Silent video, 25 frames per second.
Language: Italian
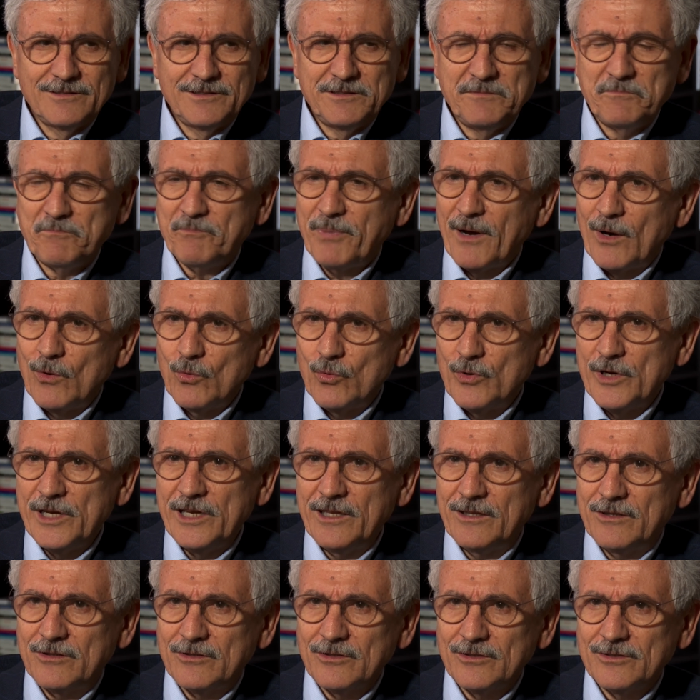
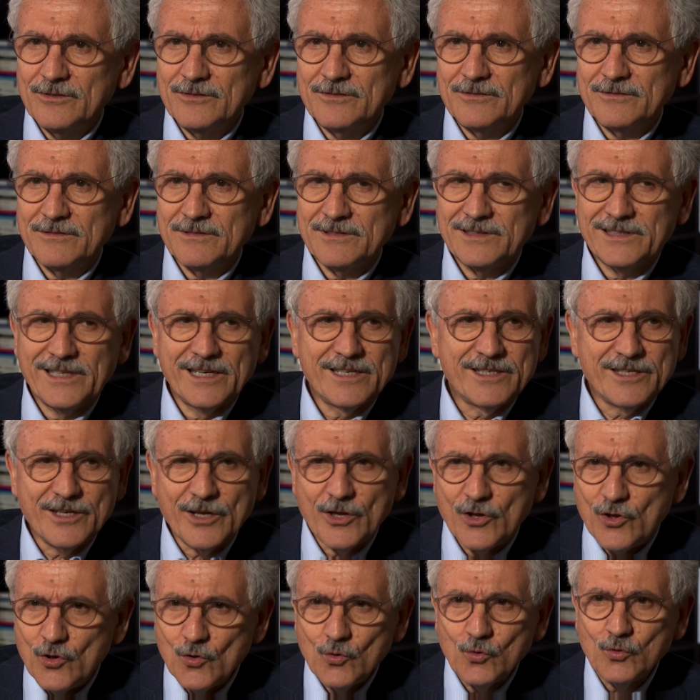impaurito, se si
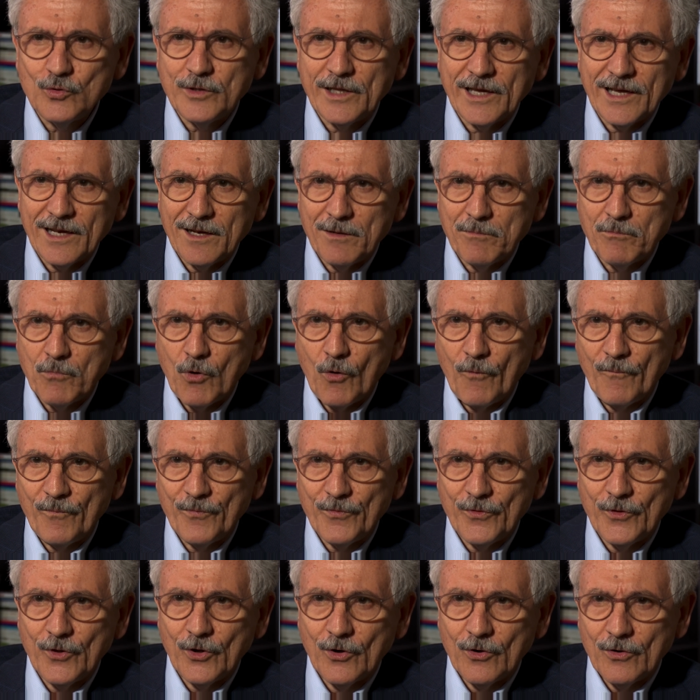chiude al
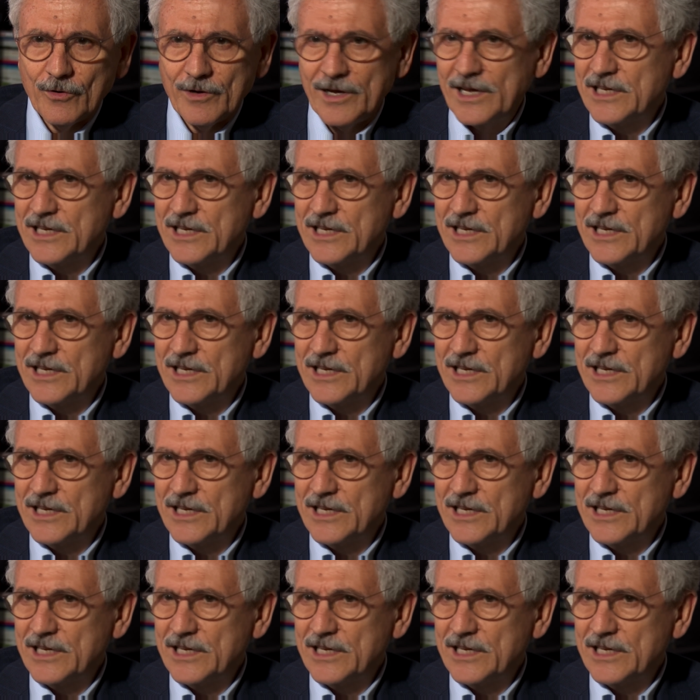mondo